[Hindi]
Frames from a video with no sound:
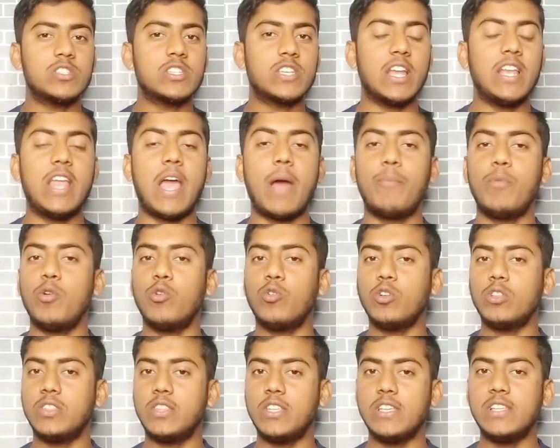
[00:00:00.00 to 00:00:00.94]
उसके लिए आप
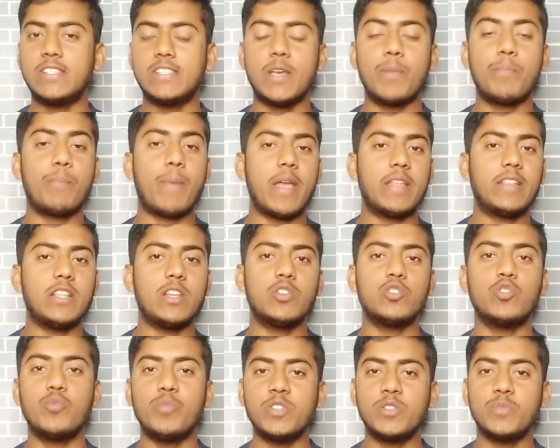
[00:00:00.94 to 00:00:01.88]
लोगों को तीस से
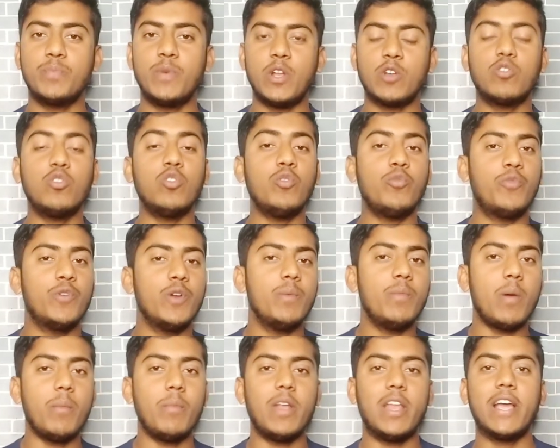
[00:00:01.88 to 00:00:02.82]
पैंतीस रुपीज़ बिल्कुल
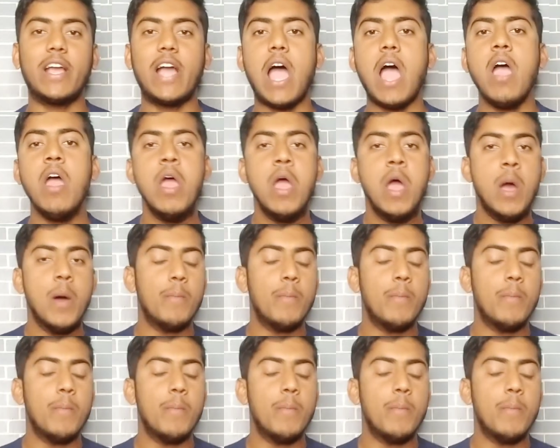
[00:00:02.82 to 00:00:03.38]
फ्री में मिलेगा